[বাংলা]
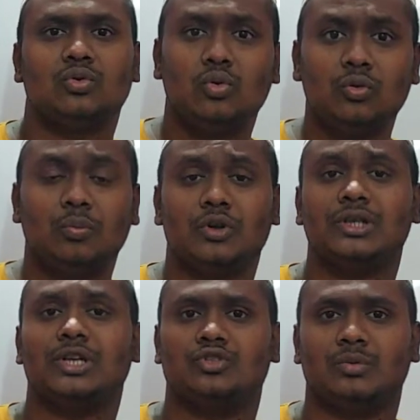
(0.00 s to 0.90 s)
কোন পথ
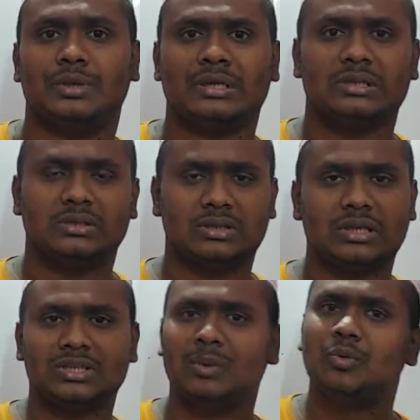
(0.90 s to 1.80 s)
দিয়ে চলবে
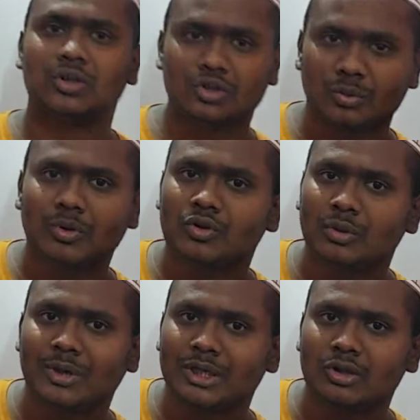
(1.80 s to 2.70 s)
তাহলে সেই পথটা সম্পর্কে তো
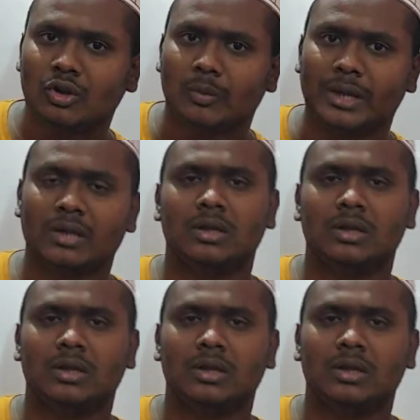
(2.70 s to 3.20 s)
আমাকে জানতে হবে